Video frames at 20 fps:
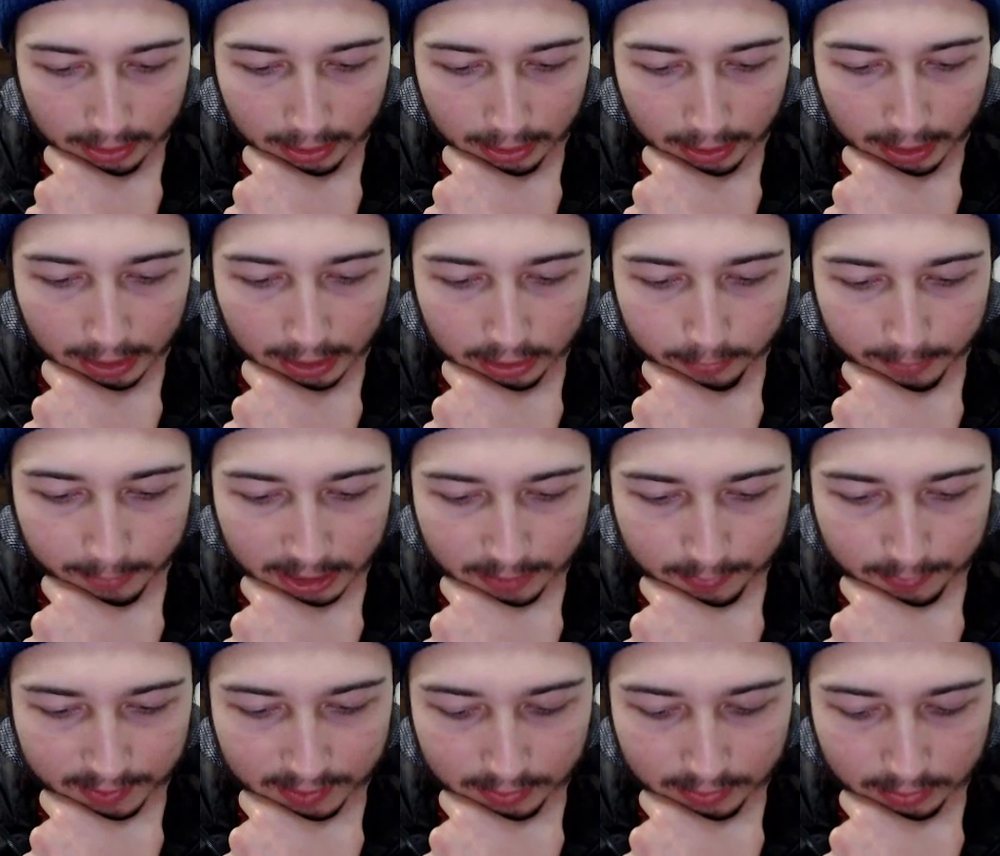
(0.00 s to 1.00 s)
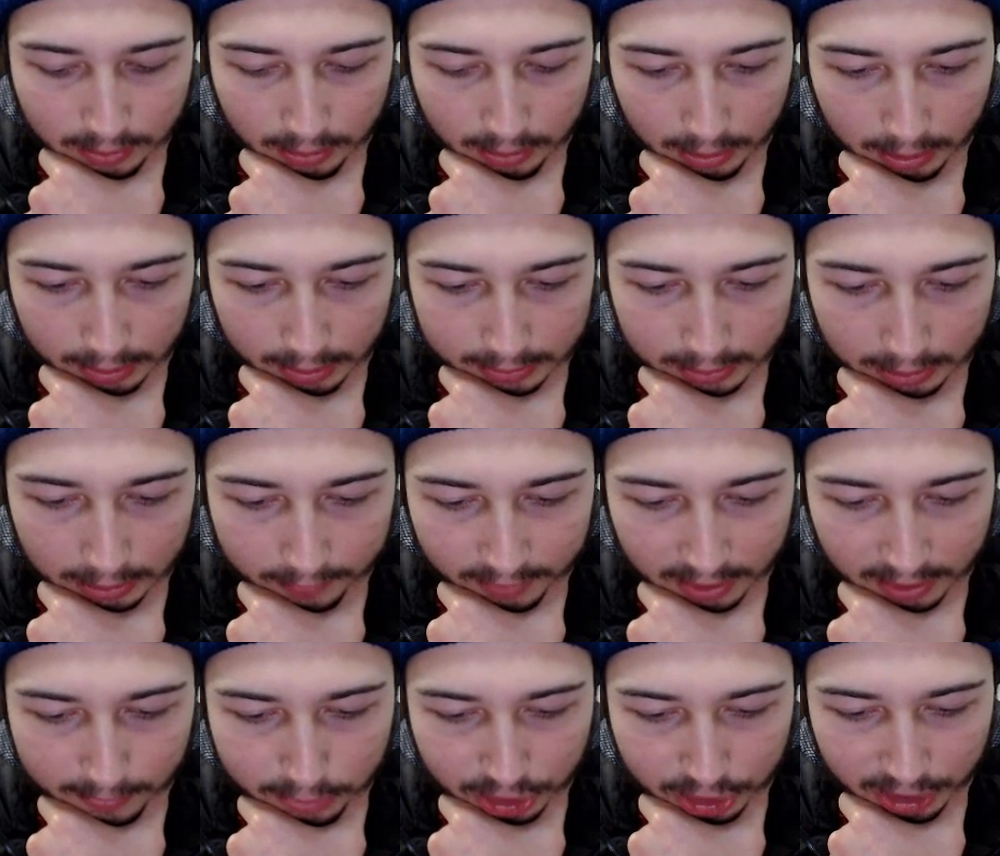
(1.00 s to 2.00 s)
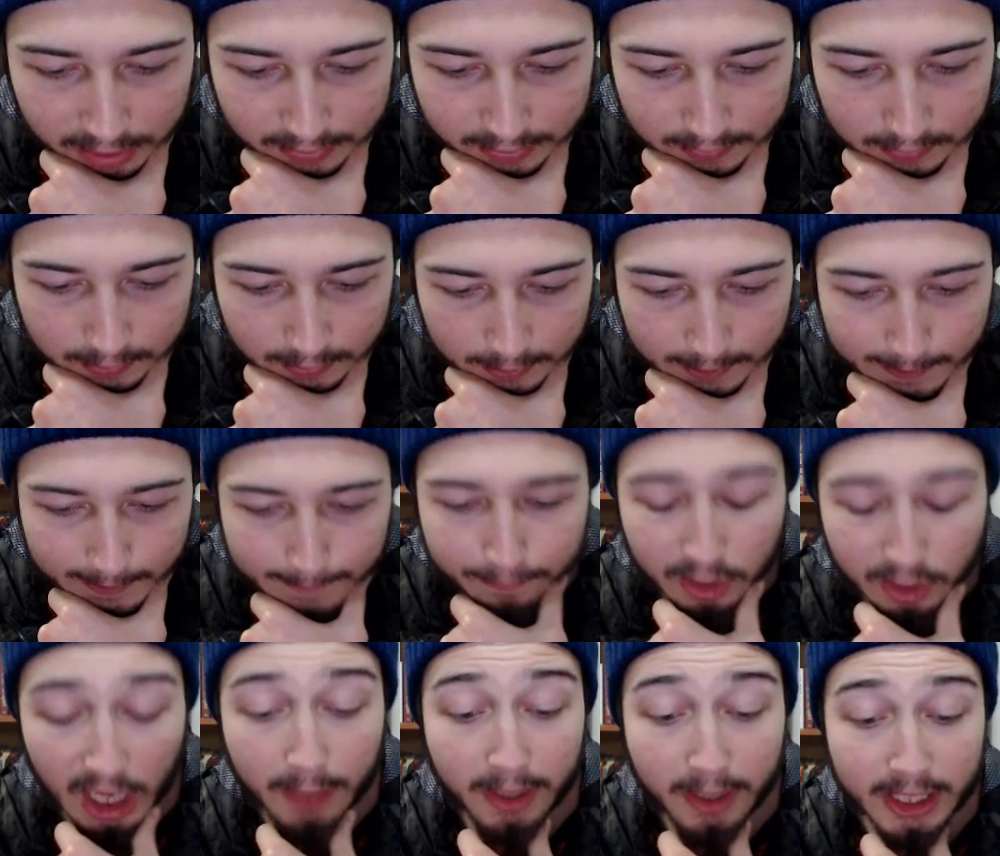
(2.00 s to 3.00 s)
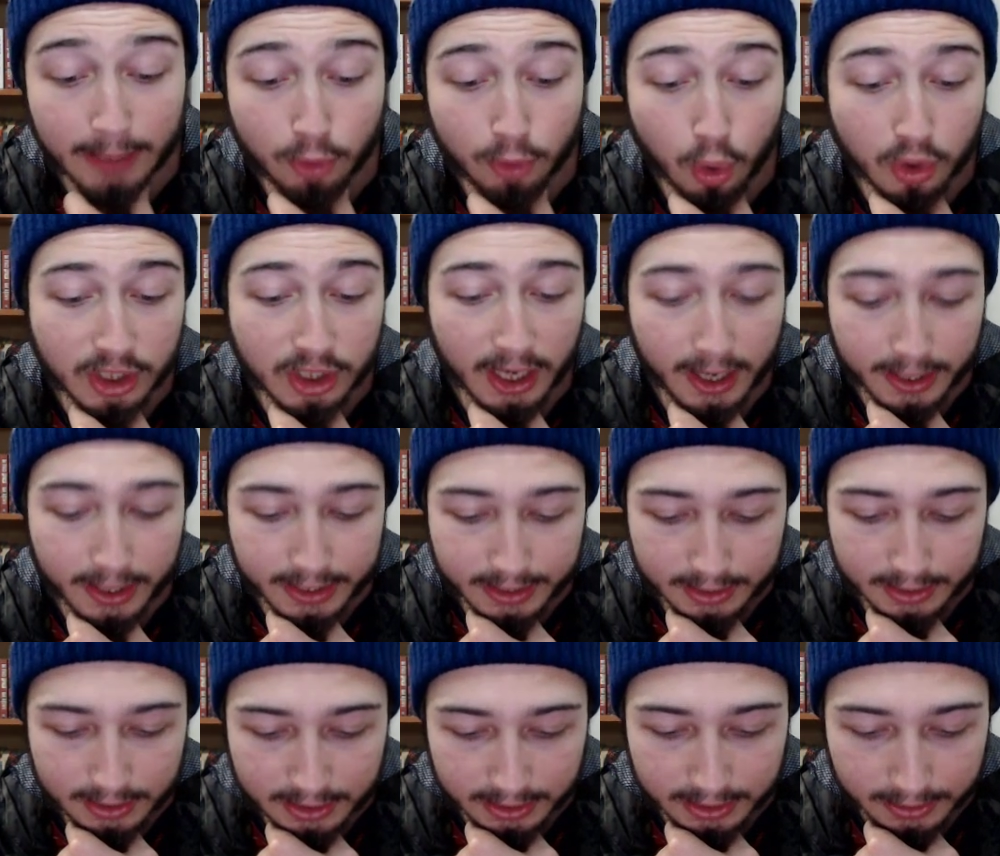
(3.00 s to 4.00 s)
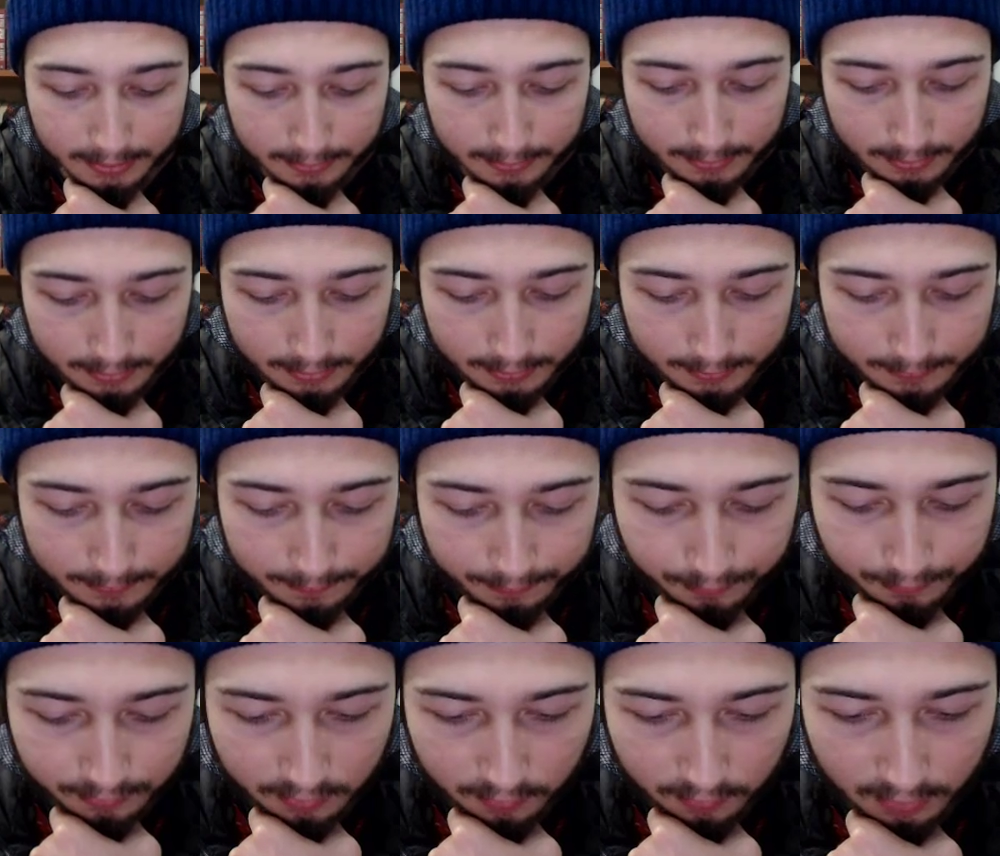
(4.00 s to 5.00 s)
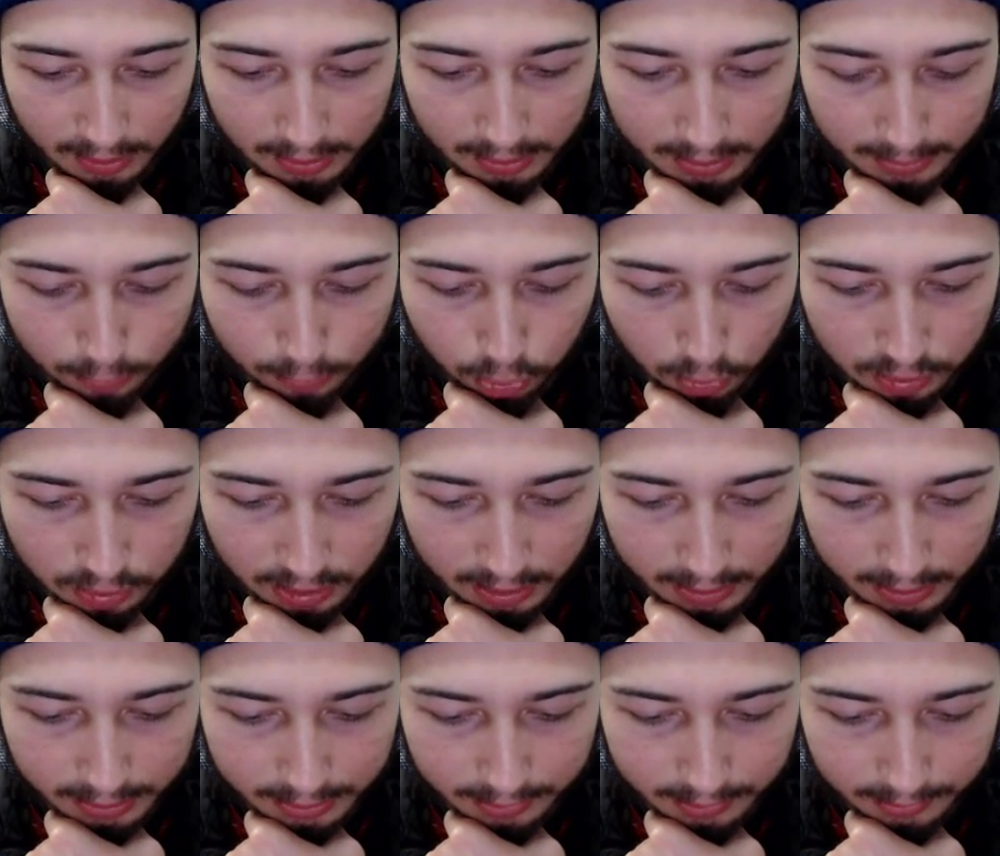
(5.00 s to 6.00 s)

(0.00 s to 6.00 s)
Atmaz mısın? Atlan havadan bir şey at. Abi adam çok zarara girdi ki. Vallahi adam çok zarara girdi.